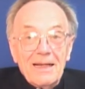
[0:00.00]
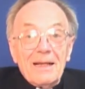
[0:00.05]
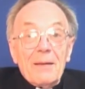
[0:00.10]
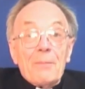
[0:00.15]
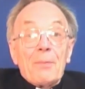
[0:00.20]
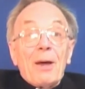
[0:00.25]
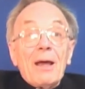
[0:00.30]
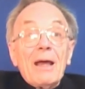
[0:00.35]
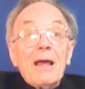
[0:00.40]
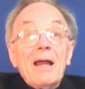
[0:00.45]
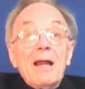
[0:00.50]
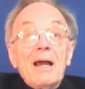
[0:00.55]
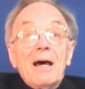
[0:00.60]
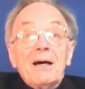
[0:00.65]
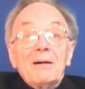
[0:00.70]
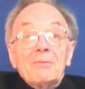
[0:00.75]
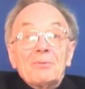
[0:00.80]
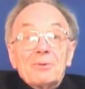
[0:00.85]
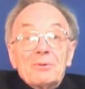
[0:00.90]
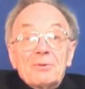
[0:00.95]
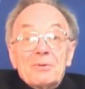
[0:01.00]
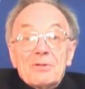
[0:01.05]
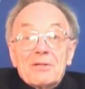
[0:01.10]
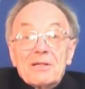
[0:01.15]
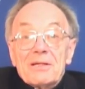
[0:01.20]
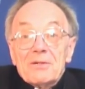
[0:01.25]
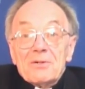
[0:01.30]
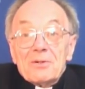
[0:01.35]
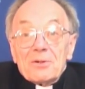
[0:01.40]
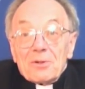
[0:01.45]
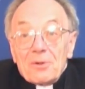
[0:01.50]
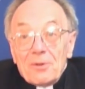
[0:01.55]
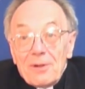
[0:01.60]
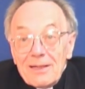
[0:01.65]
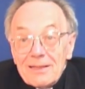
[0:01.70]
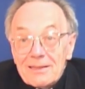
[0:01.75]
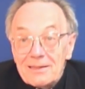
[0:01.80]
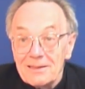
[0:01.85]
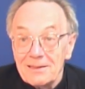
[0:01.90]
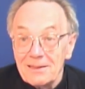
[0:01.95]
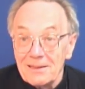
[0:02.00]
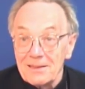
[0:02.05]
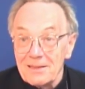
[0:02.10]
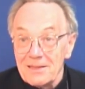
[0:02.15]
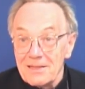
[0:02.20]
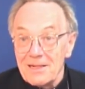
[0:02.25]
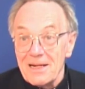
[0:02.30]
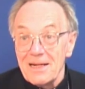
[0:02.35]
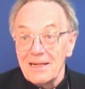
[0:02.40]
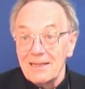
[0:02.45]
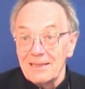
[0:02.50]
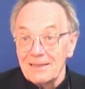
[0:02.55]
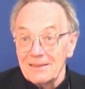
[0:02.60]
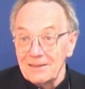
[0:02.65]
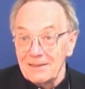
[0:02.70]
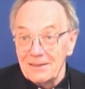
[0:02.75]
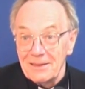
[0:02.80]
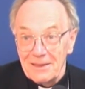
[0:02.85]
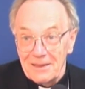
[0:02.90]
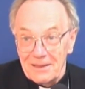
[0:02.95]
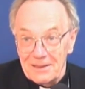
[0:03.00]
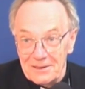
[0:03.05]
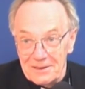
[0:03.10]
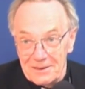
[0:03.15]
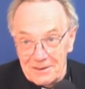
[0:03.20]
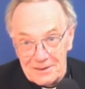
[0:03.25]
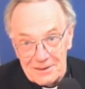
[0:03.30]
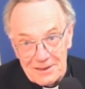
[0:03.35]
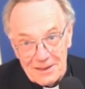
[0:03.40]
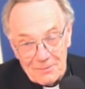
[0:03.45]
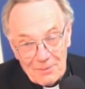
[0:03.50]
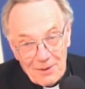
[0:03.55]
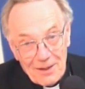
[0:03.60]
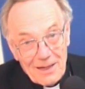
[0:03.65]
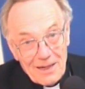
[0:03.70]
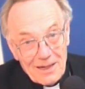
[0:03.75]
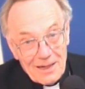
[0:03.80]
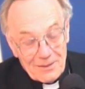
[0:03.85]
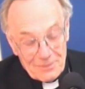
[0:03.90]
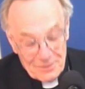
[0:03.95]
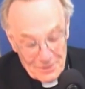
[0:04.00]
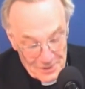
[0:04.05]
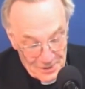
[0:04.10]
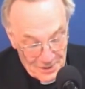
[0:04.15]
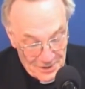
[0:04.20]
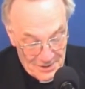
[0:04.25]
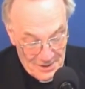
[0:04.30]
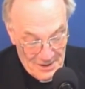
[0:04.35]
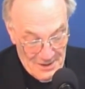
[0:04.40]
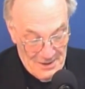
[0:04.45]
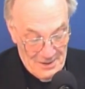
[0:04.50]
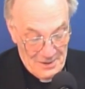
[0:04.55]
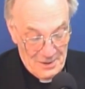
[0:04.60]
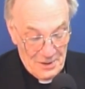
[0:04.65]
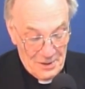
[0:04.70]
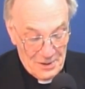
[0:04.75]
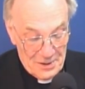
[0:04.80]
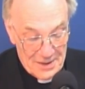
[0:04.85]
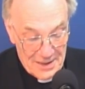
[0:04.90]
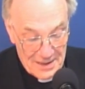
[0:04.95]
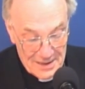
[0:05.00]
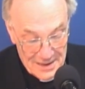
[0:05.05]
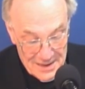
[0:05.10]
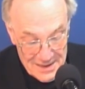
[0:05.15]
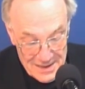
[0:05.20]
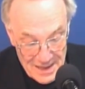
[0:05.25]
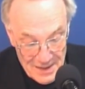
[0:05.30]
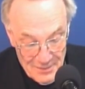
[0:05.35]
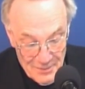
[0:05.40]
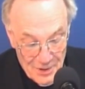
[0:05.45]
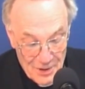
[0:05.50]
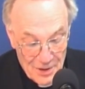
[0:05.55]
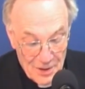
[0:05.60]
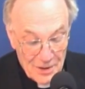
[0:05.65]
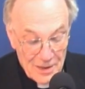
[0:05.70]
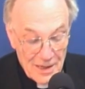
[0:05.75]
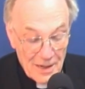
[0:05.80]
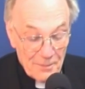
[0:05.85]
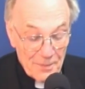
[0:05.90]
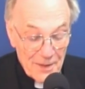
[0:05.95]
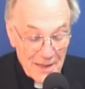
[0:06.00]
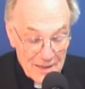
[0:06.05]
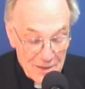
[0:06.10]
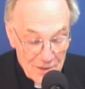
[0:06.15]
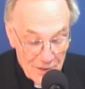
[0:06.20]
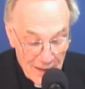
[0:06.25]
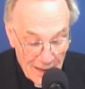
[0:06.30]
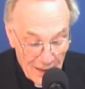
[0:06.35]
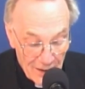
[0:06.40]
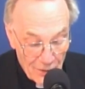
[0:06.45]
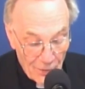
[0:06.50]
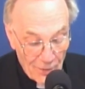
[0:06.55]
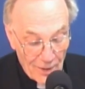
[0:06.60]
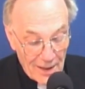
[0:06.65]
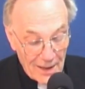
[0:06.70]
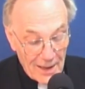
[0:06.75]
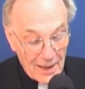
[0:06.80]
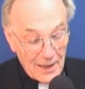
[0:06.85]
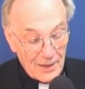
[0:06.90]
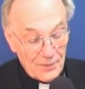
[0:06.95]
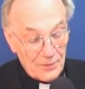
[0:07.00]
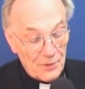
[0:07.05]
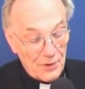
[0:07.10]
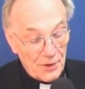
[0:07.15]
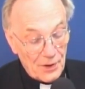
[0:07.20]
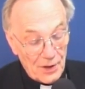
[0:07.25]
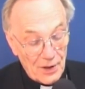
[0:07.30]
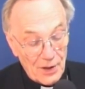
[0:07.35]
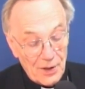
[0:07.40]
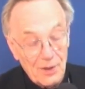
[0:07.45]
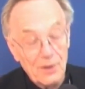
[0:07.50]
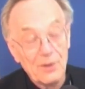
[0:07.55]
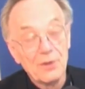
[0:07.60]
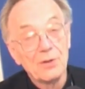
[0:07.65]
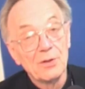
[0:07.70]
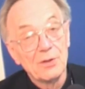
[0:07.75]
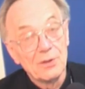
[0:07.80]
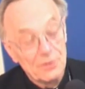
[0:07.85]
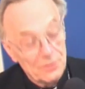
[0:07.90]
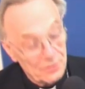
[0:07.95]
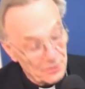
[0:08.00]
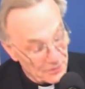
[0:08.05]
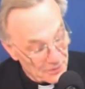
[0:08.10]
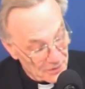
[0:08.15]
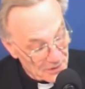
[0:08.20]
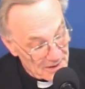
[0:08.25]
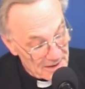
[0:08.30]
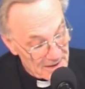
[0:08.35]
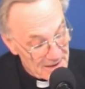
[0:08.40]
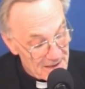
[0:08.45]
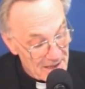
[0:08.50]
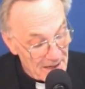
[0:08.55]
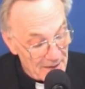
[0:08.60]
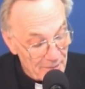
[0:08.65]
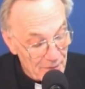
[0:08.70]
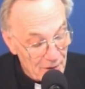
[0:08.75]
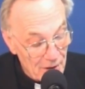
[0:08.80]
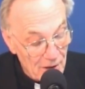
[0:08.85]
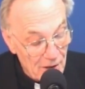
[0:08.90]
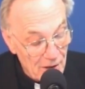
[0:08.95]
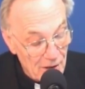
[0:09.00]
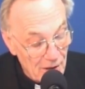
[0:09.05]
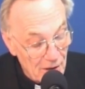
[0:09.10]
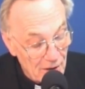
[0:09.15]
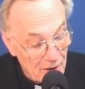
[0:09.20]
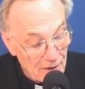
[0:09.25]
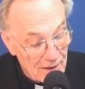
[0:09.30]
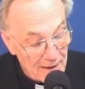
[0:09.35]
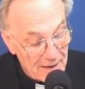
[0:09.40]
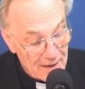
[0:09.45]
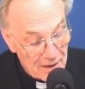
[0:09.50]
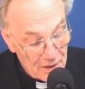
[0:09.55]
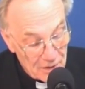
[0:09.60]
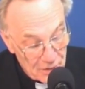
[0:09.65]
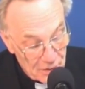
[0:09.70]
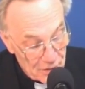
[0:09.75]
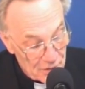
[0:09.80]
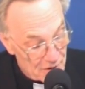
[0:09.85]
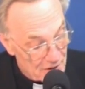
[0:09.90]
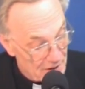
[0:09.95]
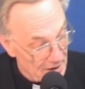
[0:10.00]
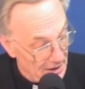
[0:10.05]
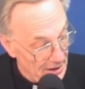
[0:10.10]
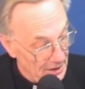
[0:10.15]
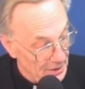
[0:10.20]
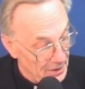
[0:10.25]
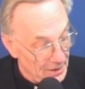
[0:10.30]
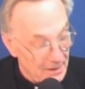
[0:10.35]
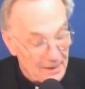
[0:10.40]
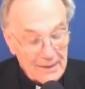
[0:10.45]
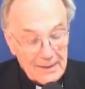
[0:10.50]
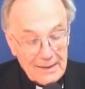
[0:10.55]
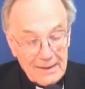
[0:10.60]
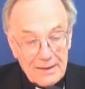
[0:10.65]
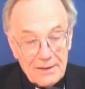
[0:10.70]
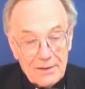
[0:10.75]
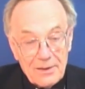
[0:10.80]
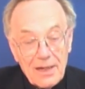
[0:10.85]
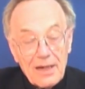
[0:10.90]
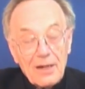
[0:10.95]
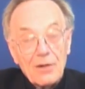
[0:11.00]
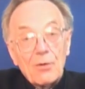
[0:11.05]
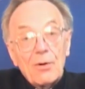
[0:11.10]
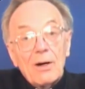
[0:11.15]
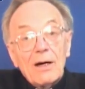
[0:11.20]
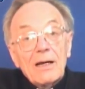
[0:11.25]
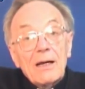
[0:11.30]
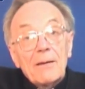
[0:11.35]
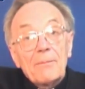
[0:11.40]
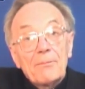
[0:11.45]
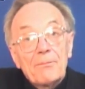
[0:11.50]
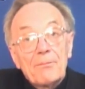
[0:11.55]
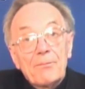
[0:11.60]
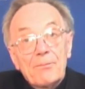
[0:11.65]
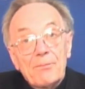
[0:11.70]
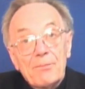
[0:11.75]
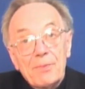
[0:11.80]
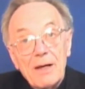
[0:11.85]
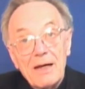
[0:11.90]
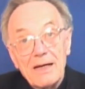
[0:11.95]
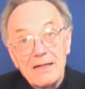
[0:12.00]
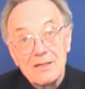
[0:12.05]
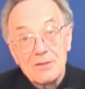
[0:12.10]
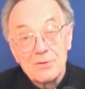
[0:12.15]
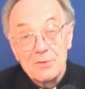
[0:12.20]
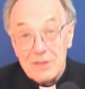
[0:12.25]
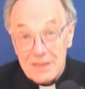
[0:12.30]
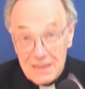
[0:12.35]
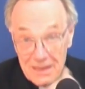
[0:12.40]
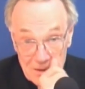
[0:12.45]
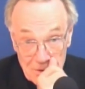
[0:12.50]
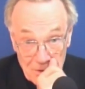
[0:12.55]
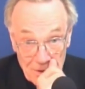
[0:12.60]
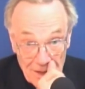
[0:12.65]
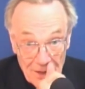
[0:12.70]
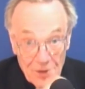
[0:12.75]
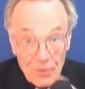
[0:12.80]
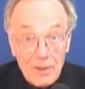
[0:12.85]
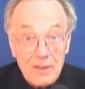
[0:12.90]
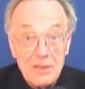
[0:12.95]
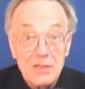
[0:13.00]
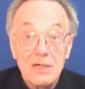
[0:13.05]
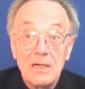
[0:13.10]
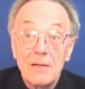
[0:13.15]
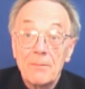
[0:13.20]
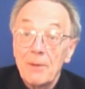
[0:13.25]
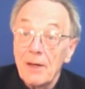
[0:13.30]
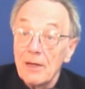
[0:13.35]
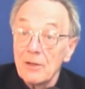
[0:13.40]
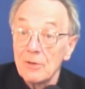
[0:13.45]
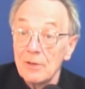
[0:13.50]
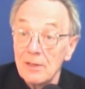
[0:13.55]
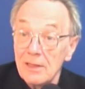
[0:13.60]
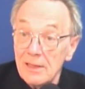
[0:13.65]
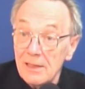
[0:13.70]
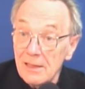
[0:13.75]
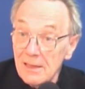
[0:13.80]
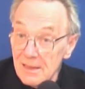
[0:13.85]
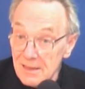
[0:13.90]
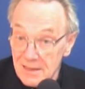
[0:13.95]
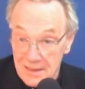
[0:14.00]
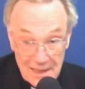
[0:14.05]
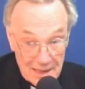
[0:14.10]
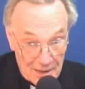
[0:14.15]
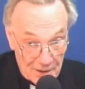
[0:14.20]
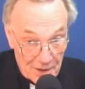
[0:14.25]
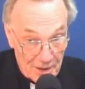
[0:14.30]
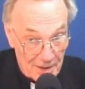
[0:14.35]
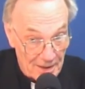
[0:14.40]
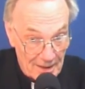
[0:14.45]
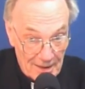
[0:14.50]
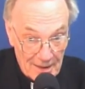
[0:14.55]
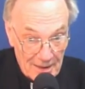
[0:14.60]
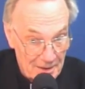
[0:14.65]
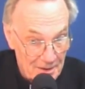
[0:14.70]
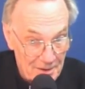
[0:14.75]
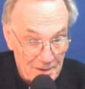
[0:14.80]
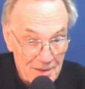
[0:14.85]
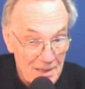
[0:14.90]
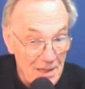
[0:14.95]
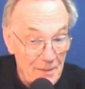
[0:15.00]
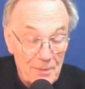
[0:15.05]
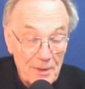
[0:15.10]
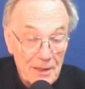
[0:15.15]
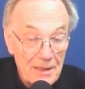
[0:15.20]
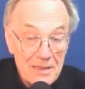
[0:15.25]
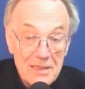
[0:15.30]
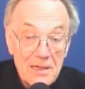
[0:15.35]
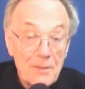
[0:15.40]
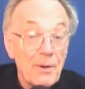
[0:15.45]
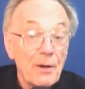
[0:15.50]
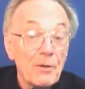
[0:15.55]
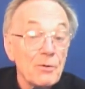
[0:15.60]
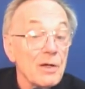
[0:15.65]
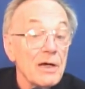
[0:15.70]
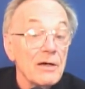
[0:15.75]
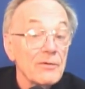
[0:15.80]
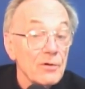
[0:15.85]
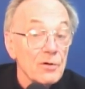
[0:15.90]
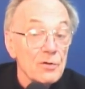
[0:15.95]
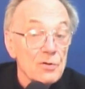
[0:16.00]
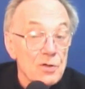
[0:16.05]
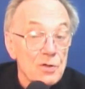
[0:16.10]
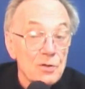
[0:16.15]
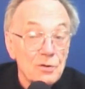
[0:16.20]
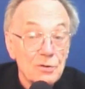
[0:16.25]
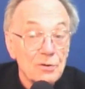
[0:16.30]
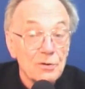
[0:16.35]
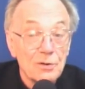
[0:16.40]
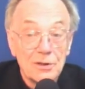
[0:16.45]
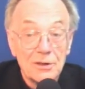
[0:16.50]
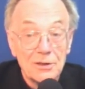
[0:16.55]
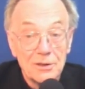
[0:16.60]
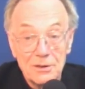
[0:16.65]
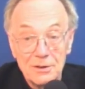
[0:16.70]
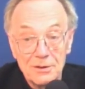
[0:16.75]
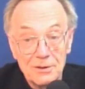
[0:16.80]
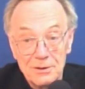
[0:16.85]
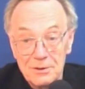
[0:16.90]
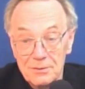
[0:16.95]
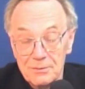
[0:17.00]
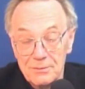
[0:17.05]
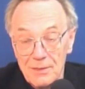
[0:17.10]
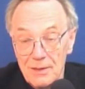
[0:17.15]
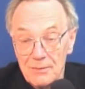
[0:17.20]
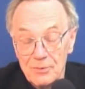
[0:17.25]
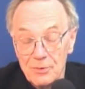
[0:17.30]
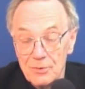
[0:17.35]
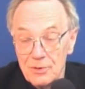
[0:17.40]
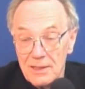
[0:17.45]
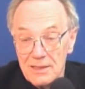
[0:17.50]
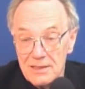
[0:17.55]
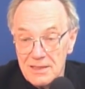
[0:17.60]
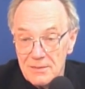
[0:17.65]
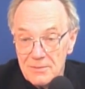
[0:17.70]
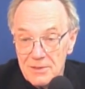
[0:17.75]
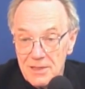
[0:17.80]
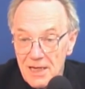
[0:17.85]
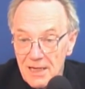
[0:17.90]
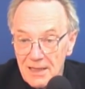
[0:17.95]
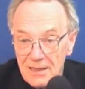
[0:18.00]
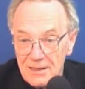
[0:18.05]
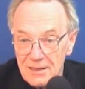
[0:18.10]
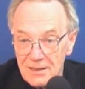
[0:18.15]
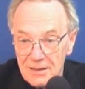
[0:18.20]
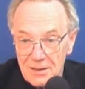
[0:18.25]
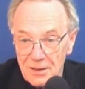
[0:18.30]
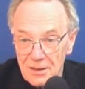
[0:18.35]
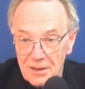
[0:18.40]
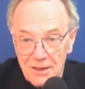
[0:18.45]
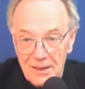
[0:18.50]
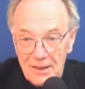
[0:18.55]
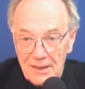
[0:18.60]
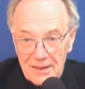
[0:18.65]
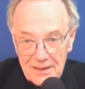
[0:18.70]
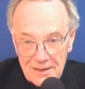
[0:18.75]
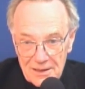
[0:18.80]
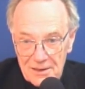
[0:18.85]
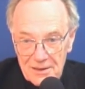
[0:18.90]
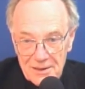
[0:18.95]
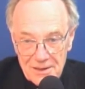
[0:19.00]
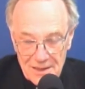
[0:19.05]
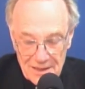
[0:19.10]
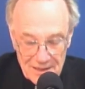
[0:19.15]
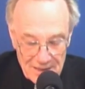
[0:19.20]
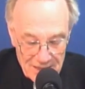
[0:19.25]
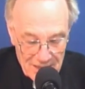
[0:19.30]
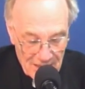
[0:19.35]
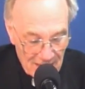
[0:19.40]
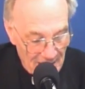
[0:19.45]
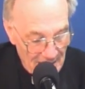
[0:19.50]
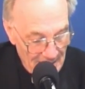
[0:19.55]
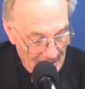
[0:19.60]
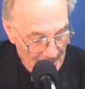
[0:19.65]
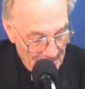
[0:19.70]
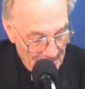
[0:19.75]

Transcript: des, préalables du signe de croix, c'est-à-dire déjà les préalables dans l'Ancien Testament, la place de la croix dans le Nouveau Testament, la théologie de, de la croix, la place du signe de la croix chez les pères de l'Église, car euh, euh, ce n'est pas une invention euh, même du XIIIe siècle, c'est déjà